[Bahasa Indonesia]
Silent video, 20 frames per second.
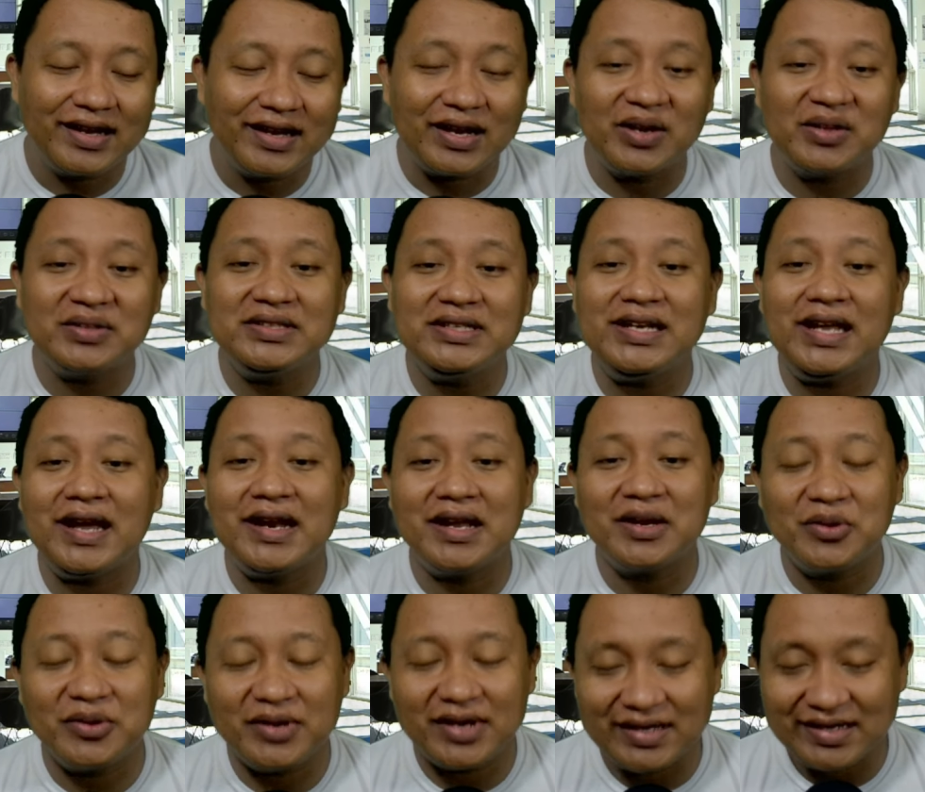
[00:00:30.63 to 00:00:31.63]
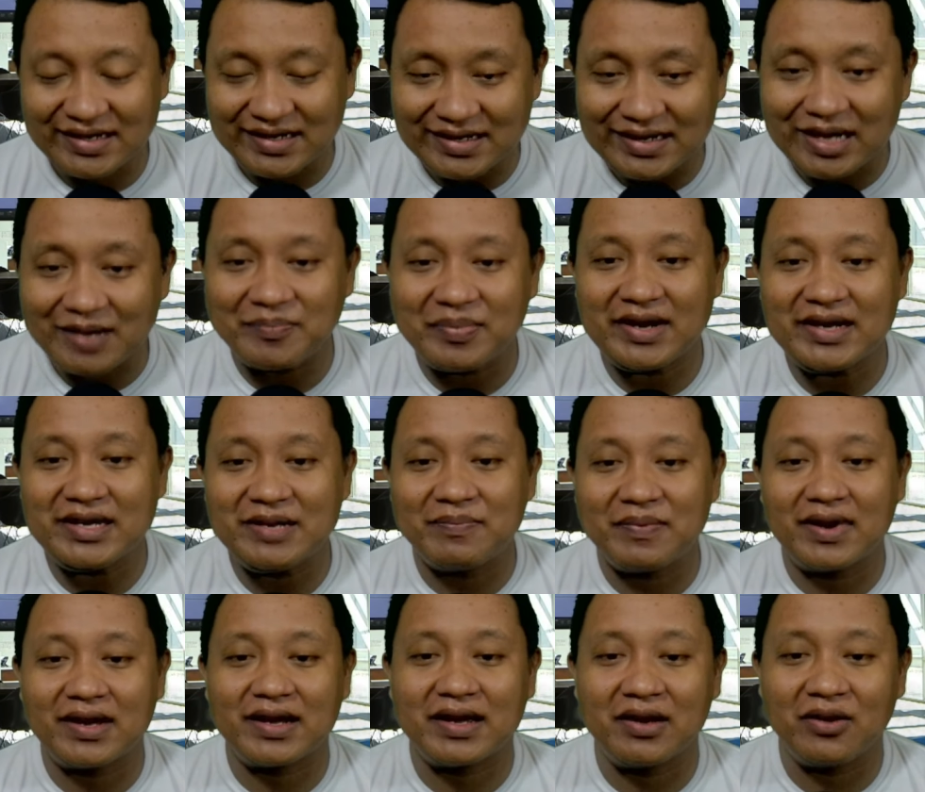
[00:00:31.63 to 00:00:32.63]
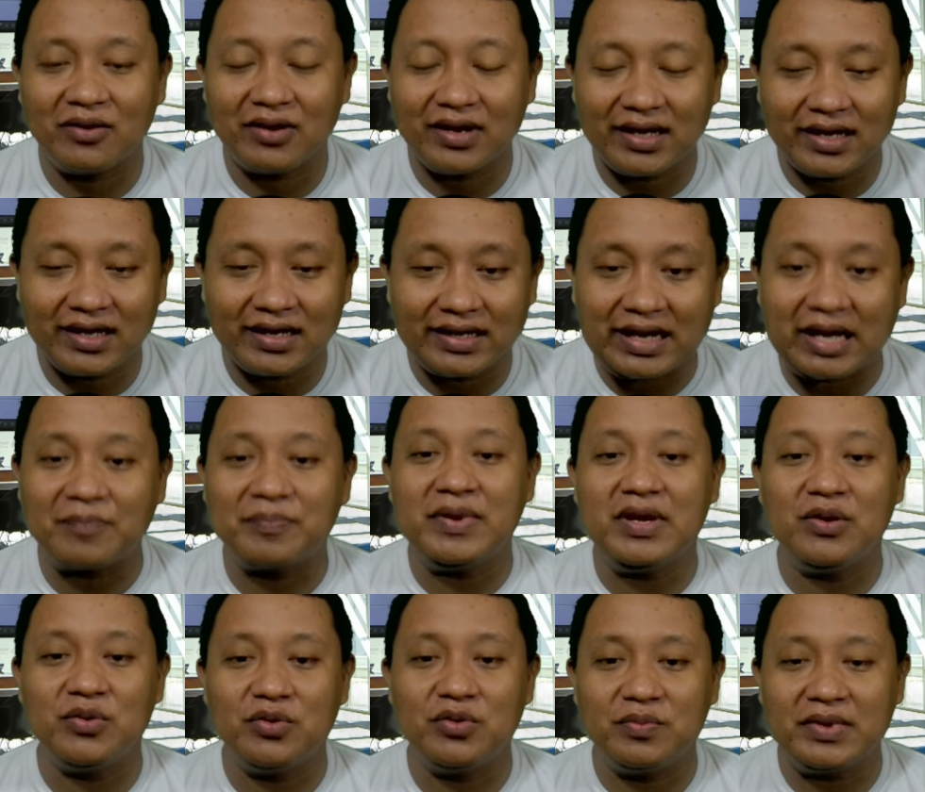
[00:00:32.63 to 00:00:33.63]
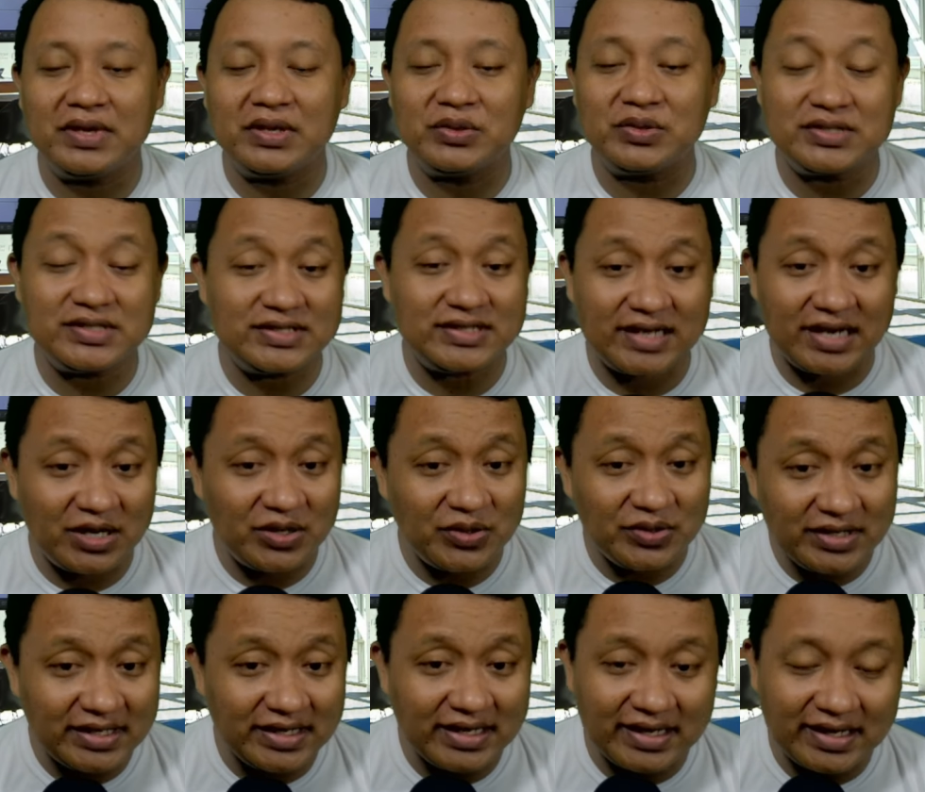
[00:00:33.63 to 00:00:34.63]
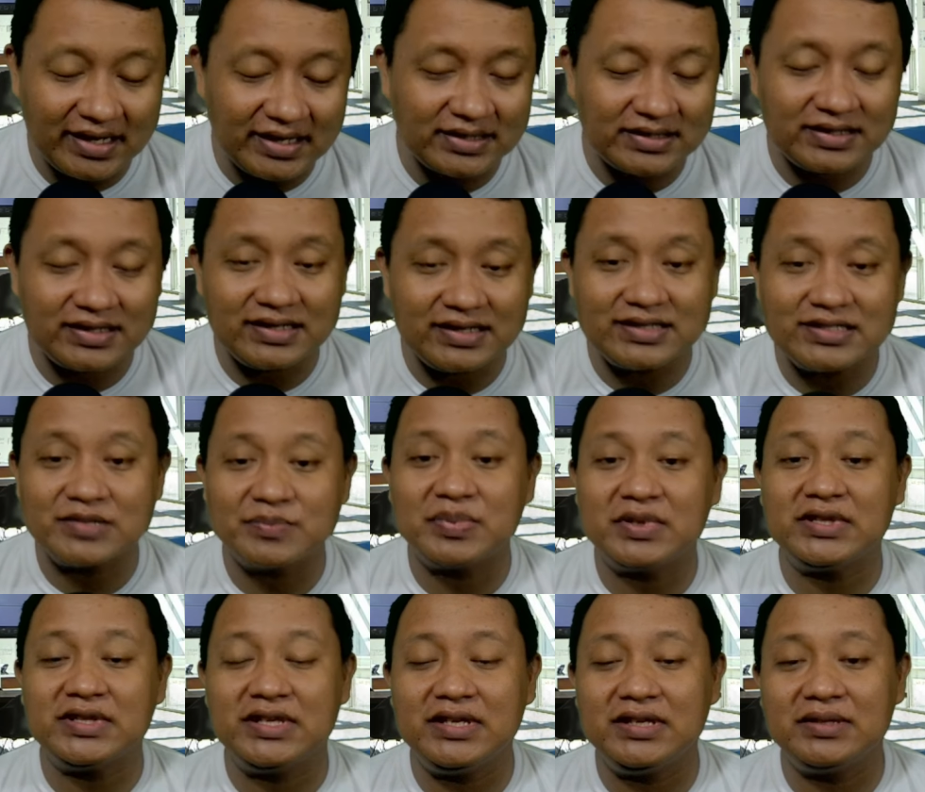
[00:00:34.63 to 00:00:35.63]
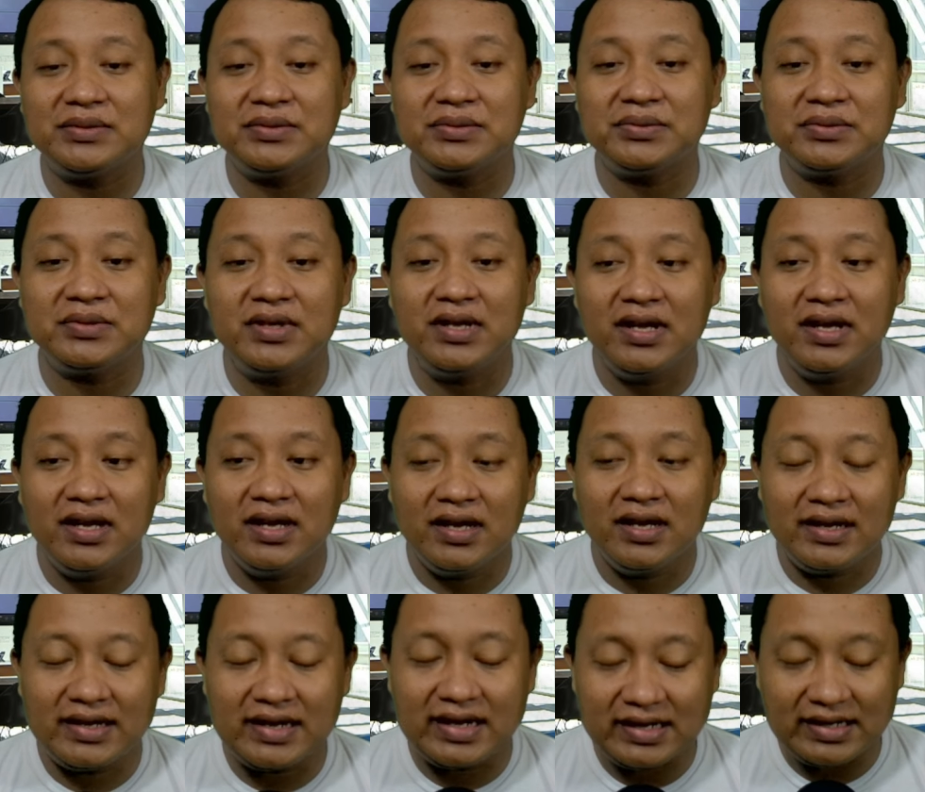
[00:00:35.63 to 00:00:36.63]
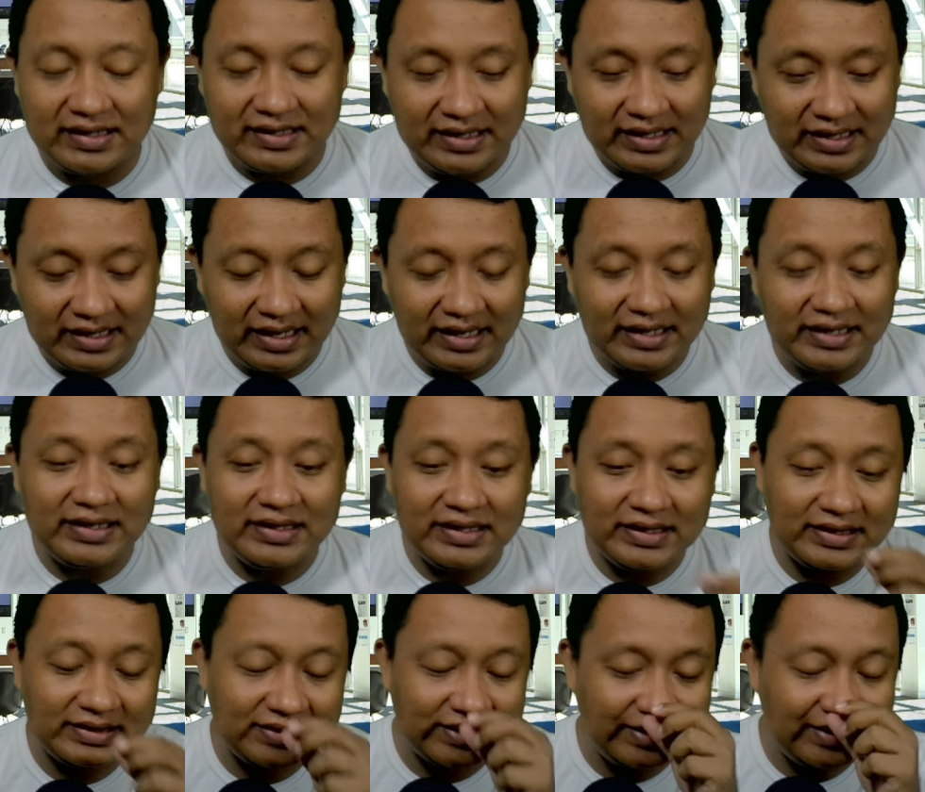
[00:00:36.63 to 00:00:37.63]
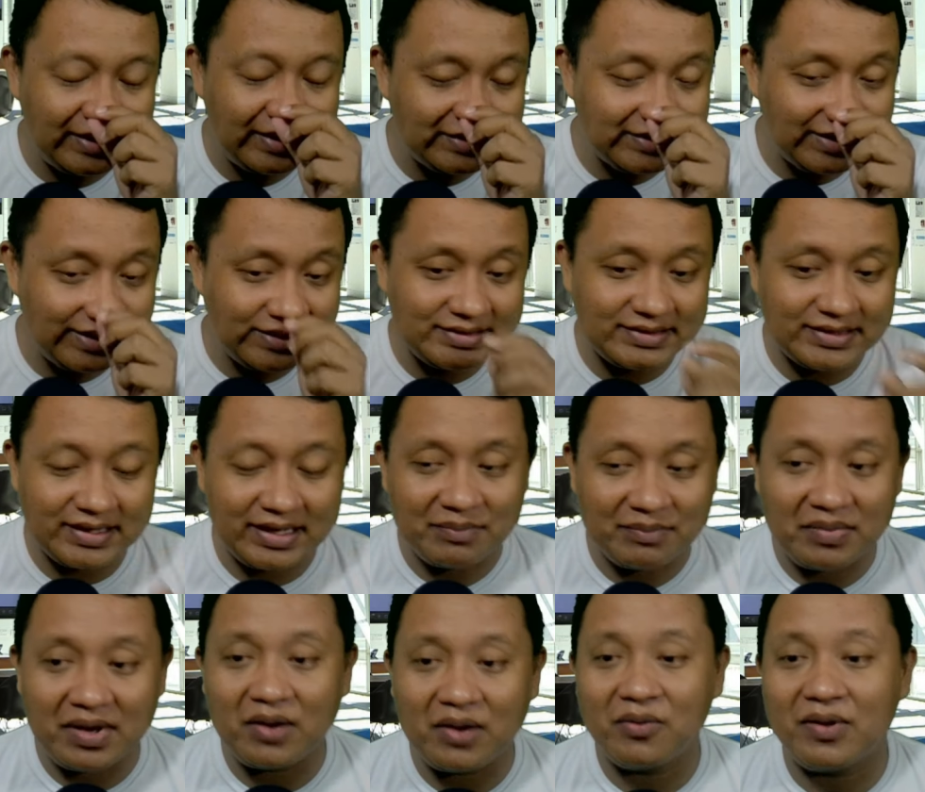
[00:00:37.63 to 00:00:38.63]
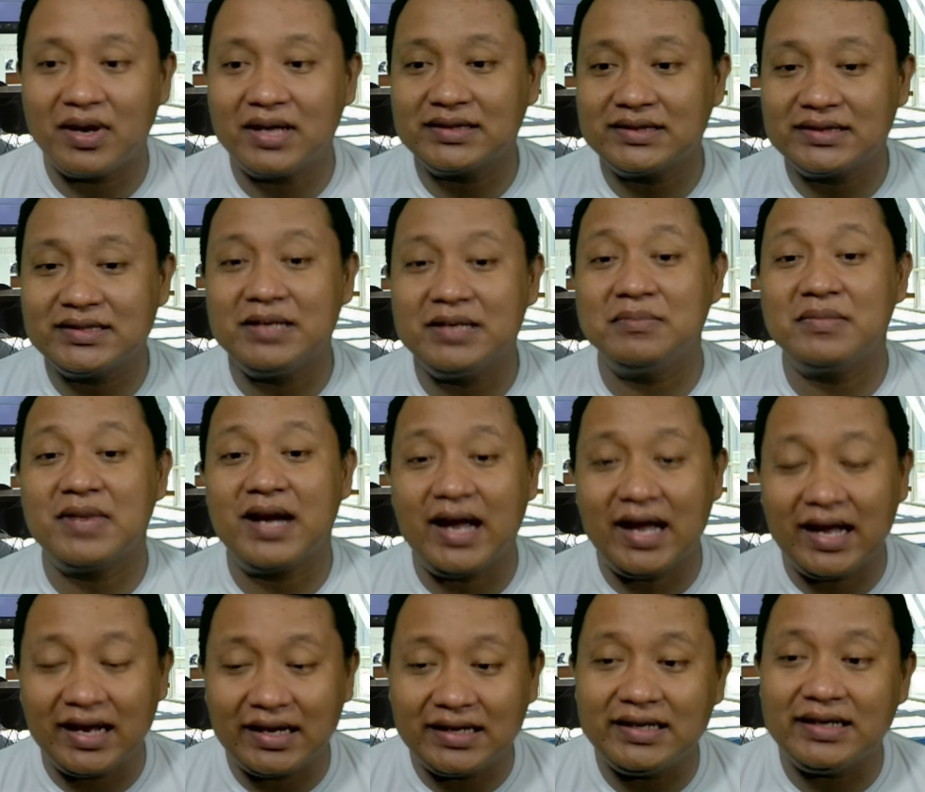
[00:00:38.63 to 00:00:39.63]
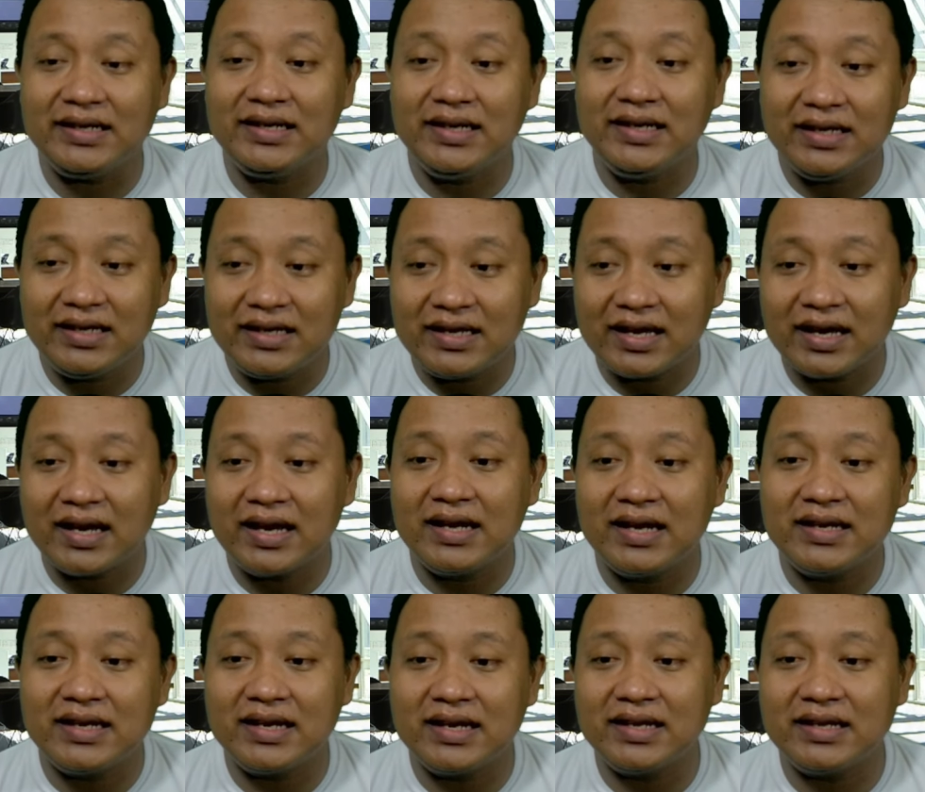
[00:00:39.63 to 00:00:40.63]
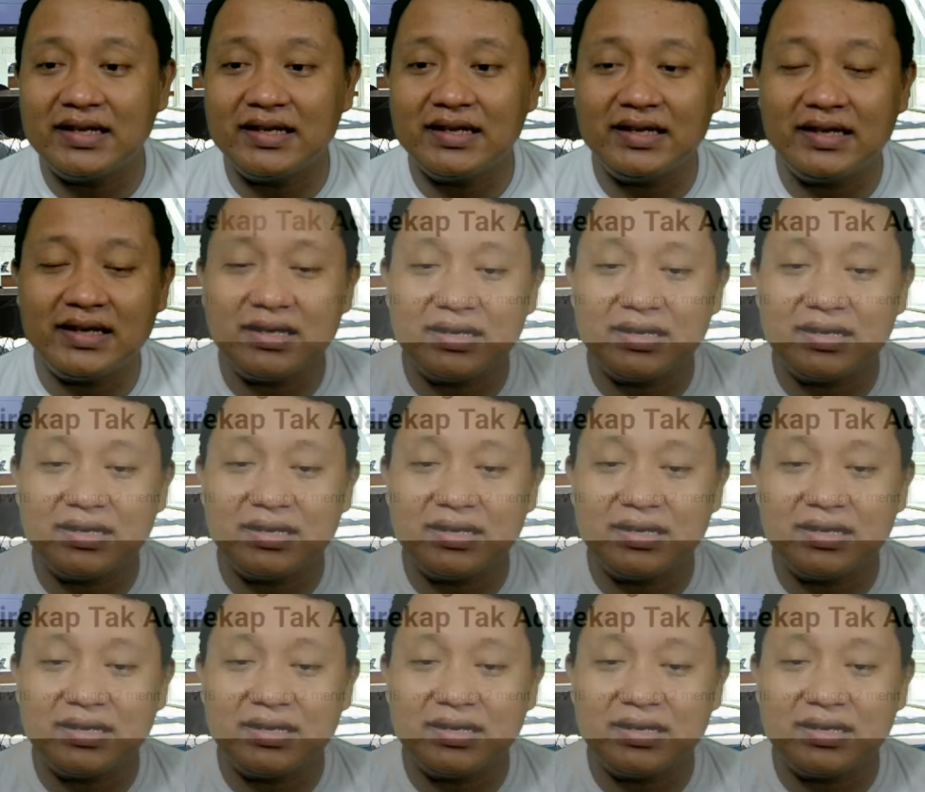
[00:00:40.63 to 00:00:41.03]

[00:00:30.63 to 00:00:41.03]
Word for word: Kalau tidak ada gunanya kenapa dipakai oleh KPU begitu? Secara logika kan eh, seperti itu. Dan dan hari ini kita lihat saja bahwa tim ahli ya dari